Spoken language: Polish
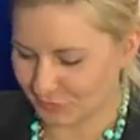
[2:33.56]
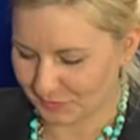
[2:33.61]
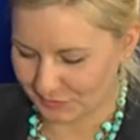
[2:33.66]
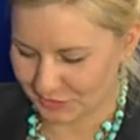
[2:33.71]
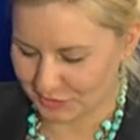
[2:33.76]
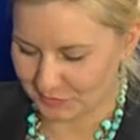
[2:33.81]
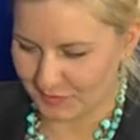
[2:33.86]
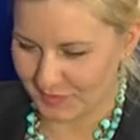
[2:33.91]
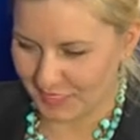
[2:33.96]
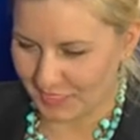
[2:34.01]

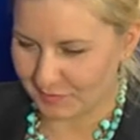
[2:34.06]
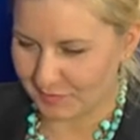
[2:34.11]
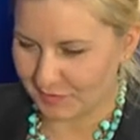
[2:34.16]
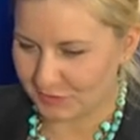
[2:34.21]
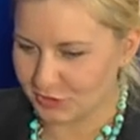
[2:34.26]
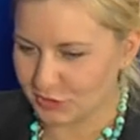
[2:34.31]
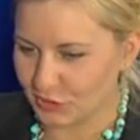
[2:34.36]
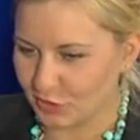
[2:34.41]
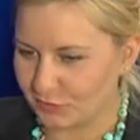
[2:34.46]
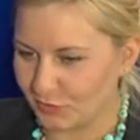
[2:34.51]
Zobaczymy jak
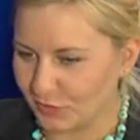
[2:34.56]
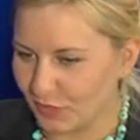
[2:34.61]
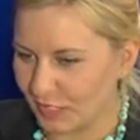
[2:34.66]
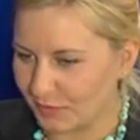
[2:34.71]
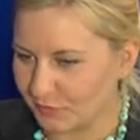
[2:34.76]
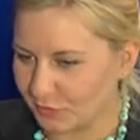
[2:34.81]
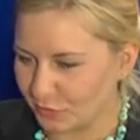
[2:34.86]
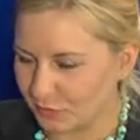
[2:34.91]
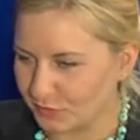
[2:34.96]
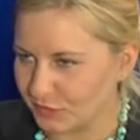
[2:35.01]
będzie. O
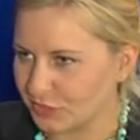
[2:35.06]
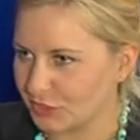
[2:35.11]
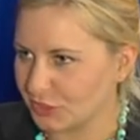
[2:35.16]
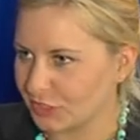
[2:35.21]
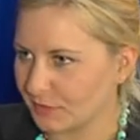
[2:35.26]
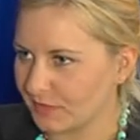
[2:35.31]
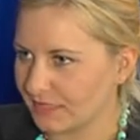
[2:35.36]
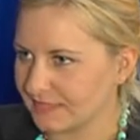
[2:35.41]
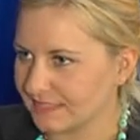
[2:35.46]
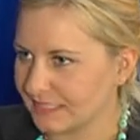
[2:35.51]
puchar
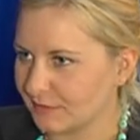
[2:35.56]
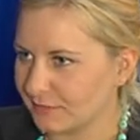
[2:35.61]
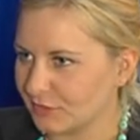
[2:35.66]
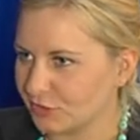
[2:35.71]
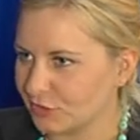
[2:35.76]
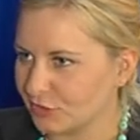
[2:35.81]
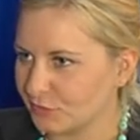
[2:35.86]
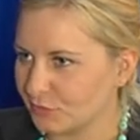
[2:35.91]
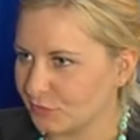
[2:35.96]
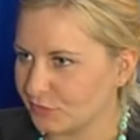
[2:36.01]
burmistrza miasta
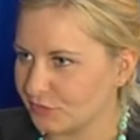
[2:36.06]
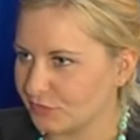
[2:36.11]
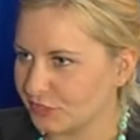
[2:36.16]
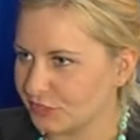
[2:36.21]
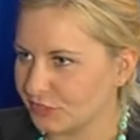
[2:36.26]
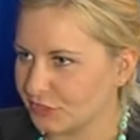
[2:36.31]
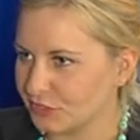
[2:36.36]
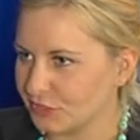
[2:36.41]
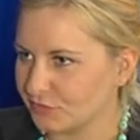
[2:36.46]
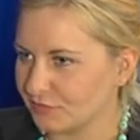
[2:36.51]
będą
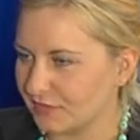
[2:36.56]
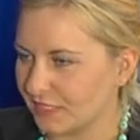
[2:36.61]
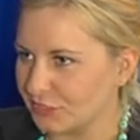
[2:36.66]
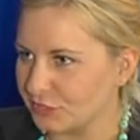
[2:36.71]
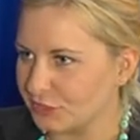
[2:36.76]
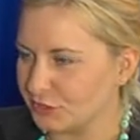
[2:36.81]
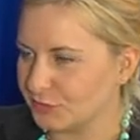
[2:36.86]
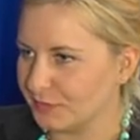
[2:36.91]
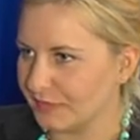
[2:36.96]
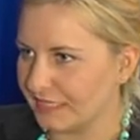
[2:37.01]
również
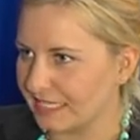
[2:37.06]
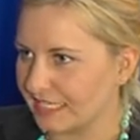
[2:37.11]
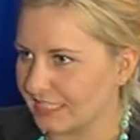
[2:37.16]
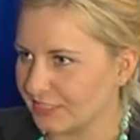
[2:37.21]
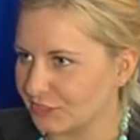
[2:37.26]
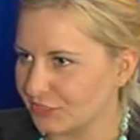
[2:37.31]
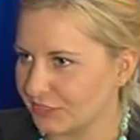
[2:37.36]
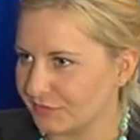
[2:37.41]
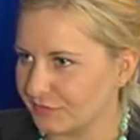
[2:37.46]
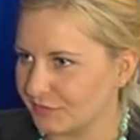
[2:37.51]
walczyć
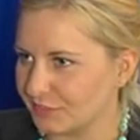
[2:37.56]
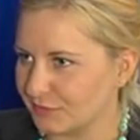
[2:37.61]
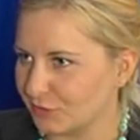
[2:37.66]
biegacze w